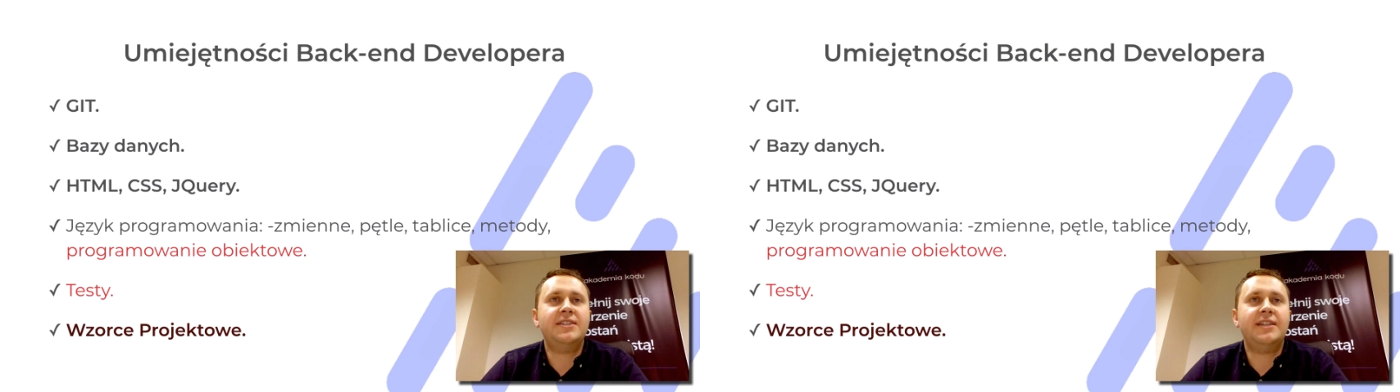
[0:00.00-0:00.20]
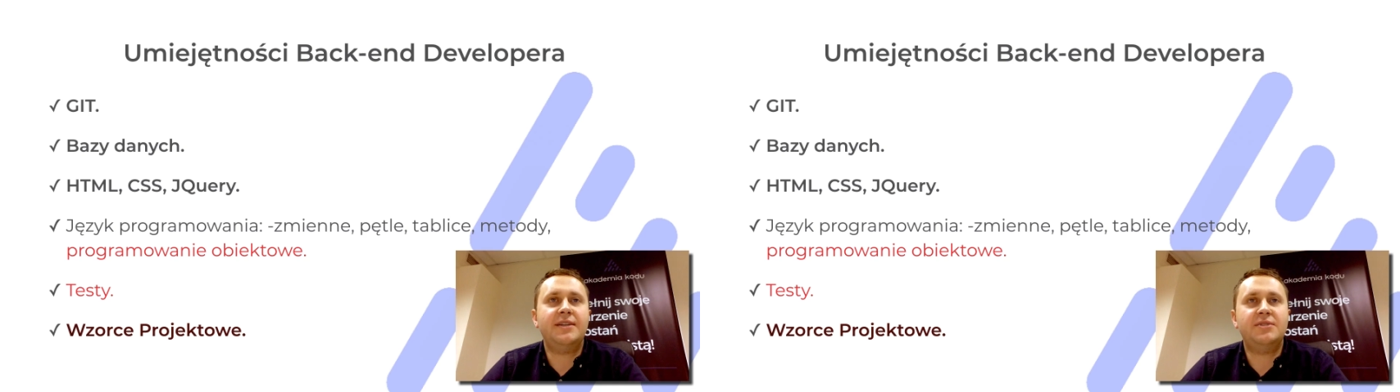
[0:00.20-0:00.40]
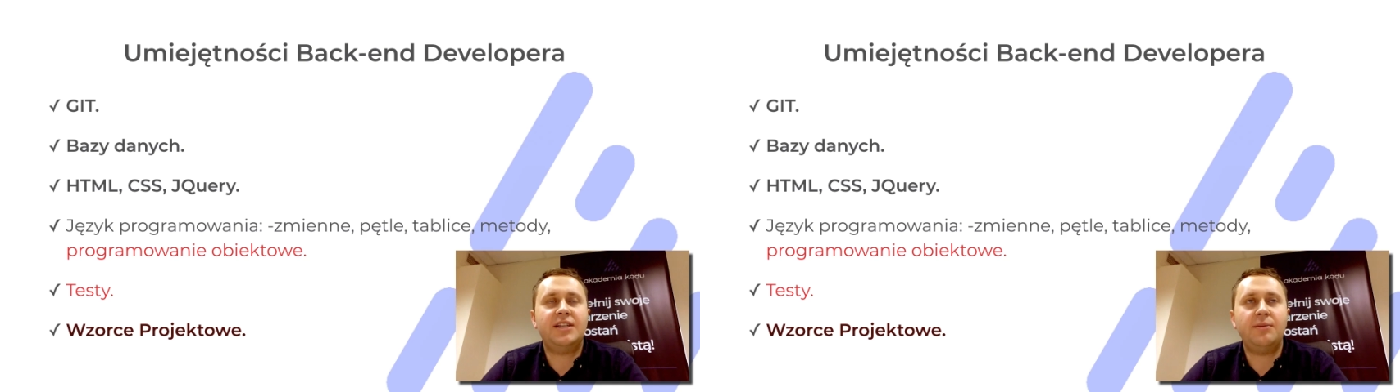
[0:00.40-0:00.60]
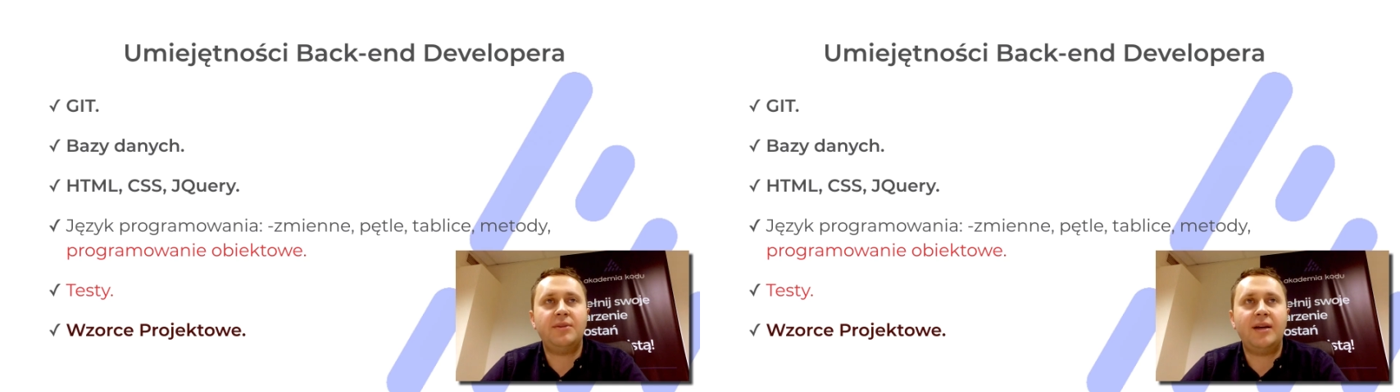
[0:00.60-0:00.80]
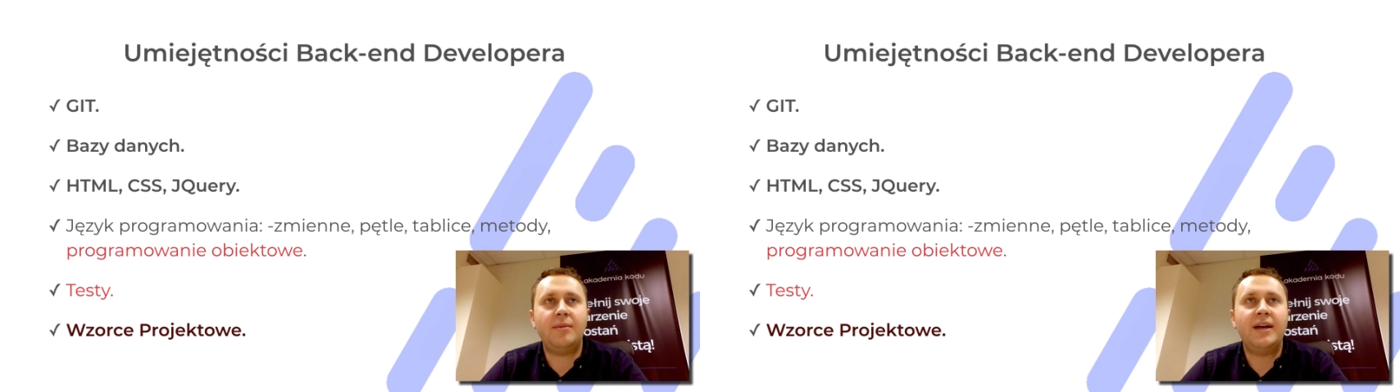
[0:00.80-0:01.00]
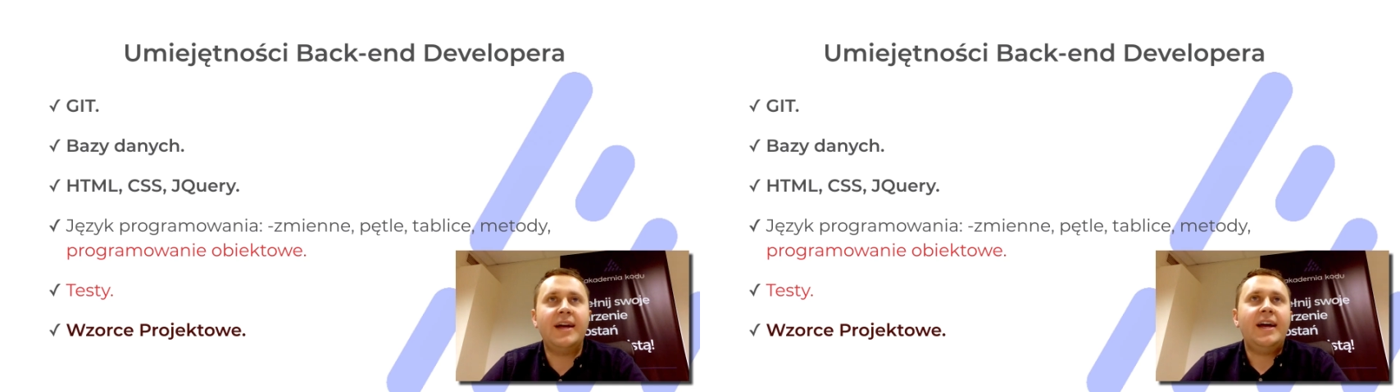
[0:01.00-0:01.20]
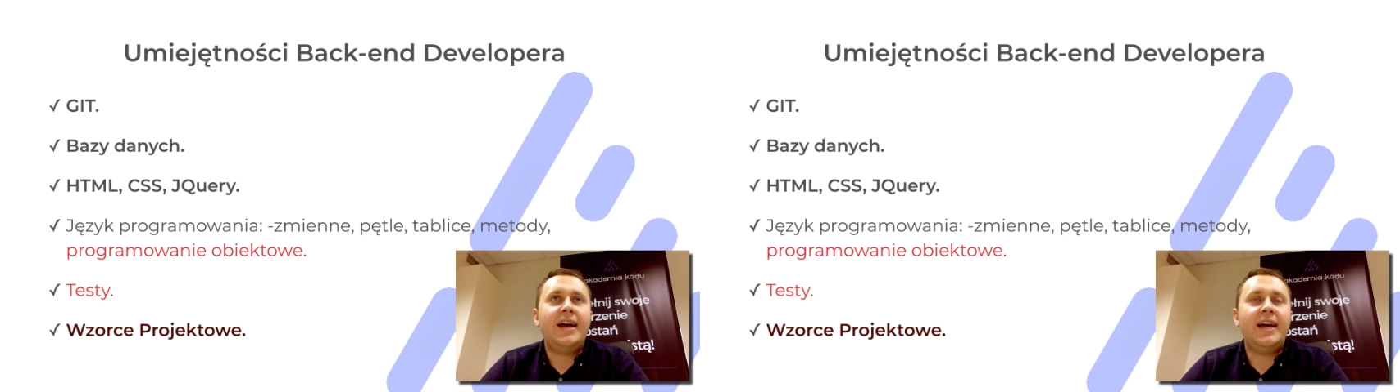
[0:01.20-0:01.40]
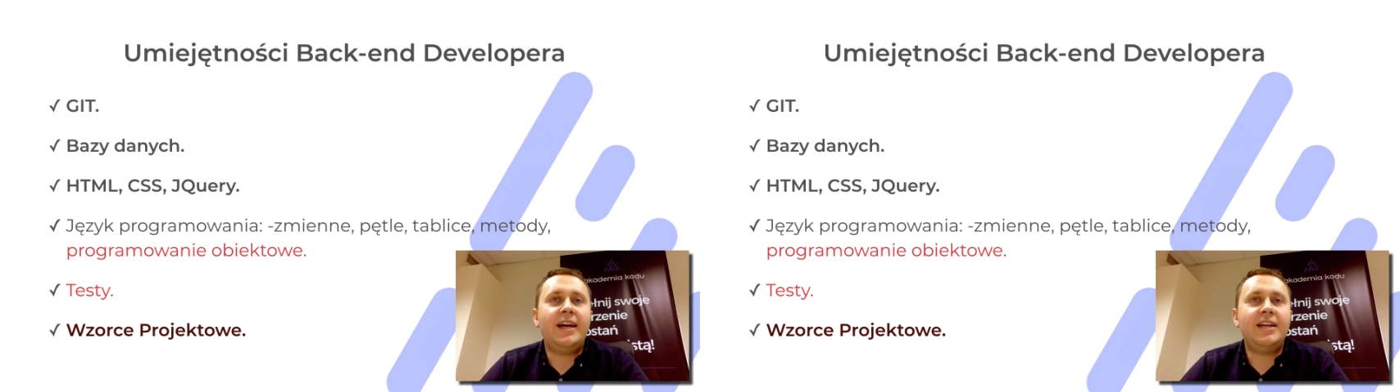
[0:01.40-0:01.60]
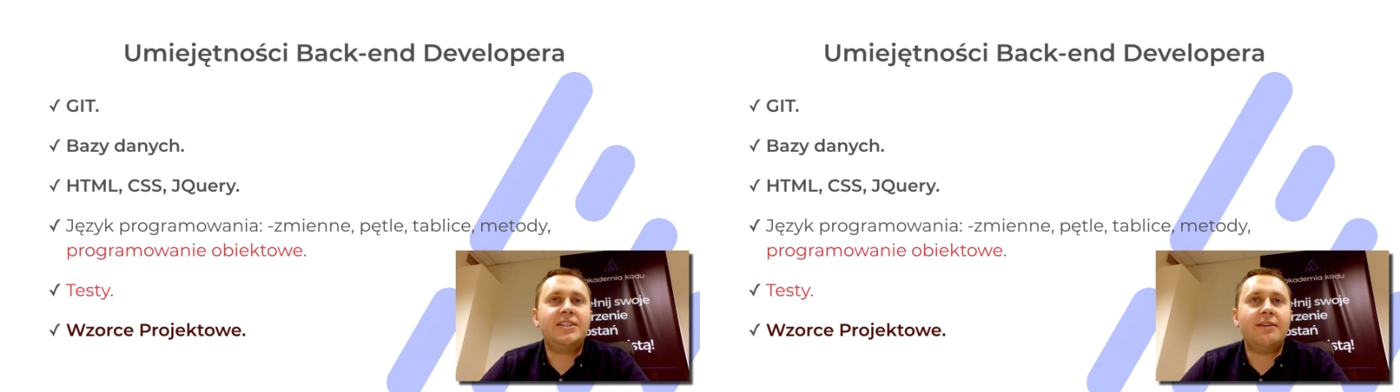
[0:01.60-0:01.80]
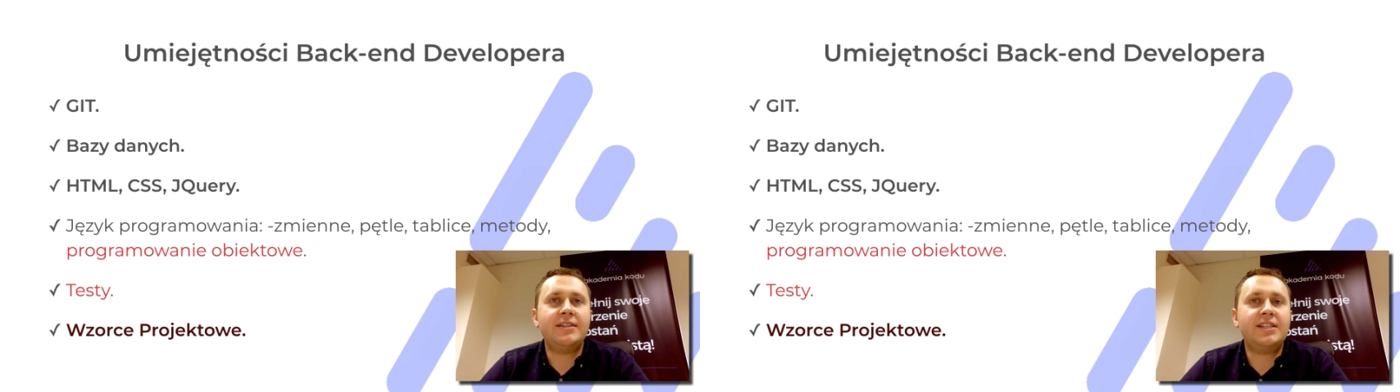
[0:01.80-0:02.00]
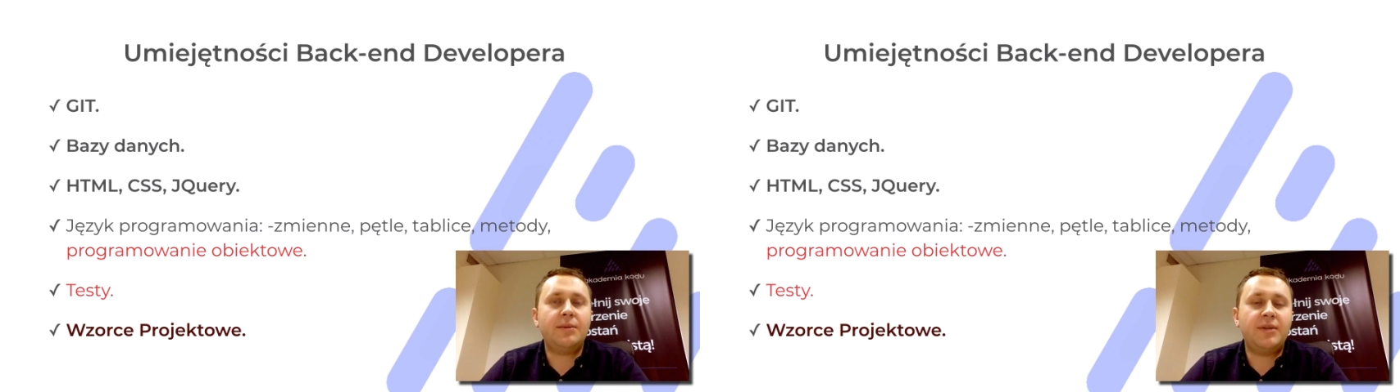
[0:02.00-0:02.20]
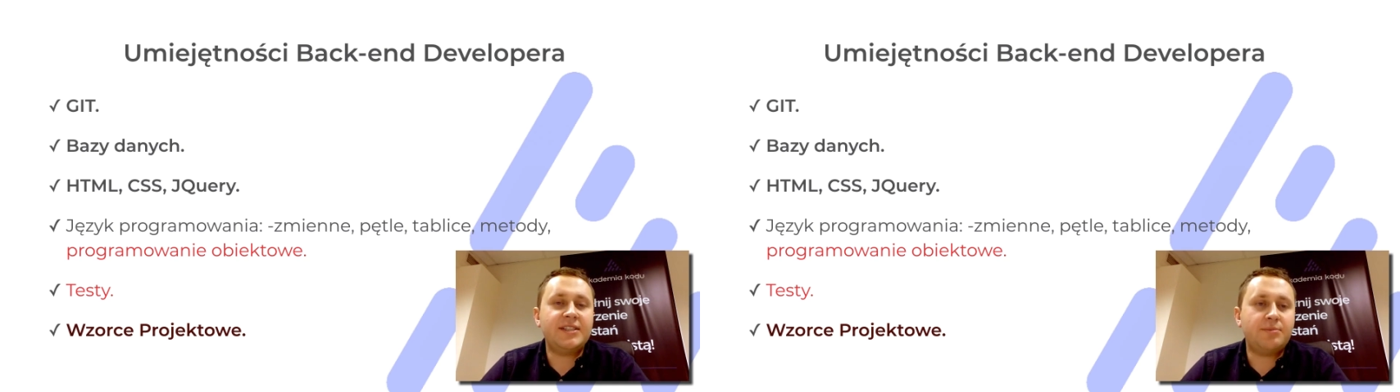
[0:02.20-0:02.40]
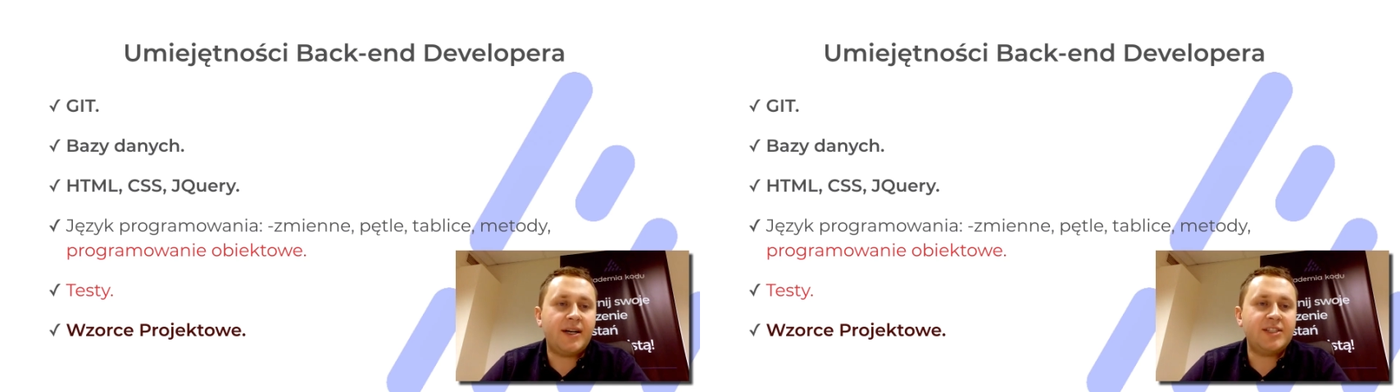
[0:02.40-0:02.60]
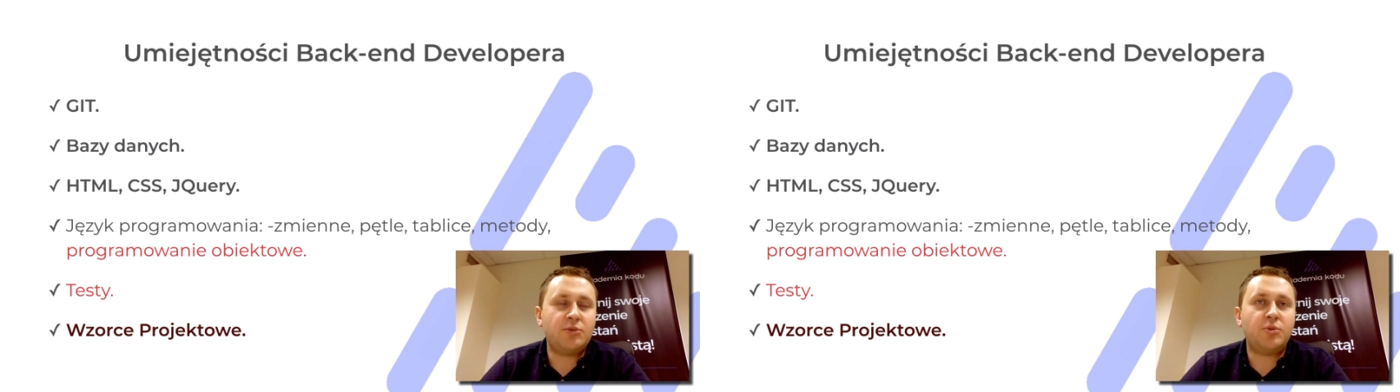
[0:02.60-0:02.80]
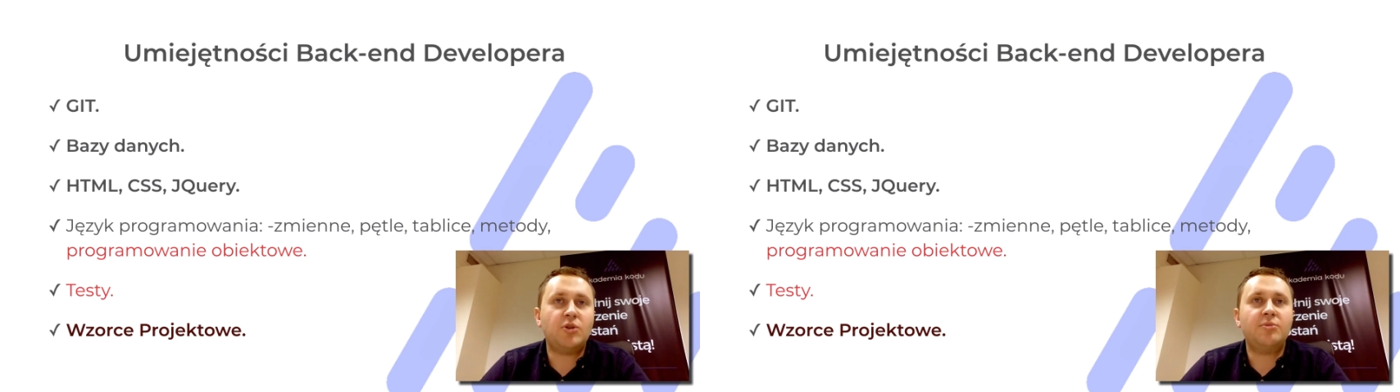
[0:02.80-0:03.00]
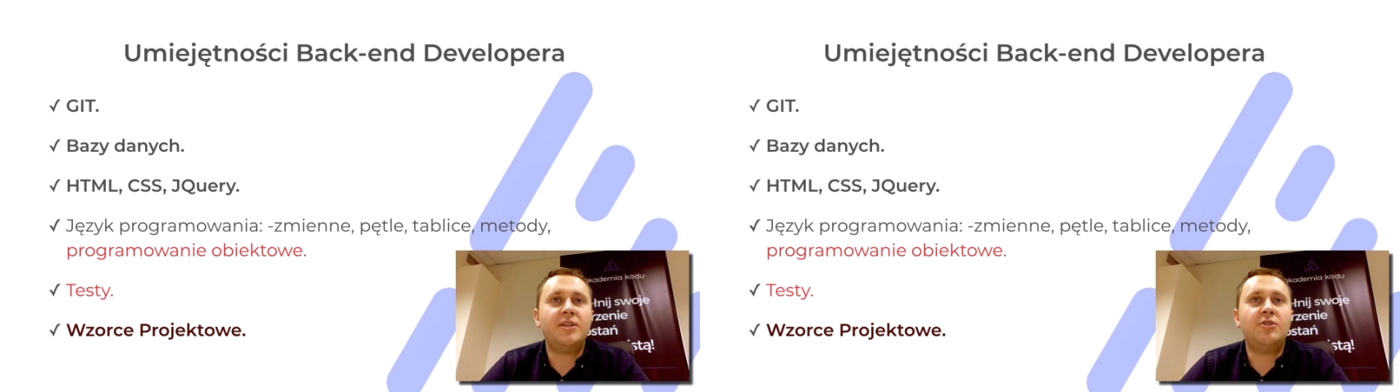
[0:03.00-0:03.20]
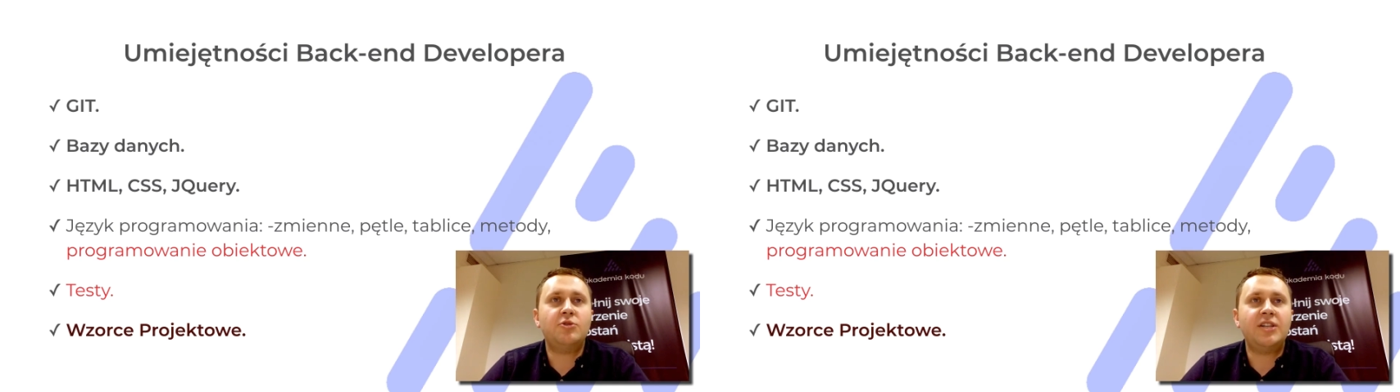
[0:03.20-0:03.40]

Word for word: TypeScriptem e, JavaScript jest bardzo podobny do